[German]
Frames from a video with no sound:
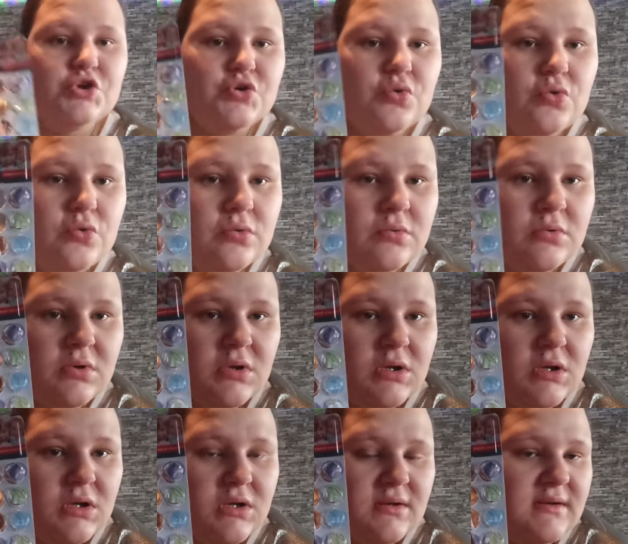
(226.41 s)
schon.
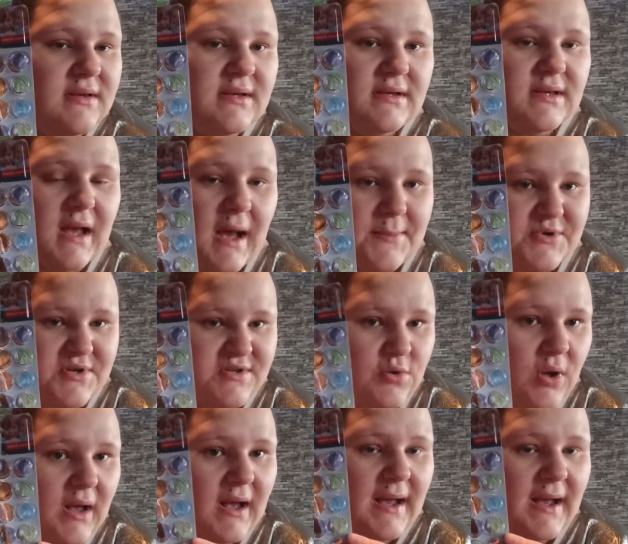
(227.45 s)
Die, da habe ich jetzt noch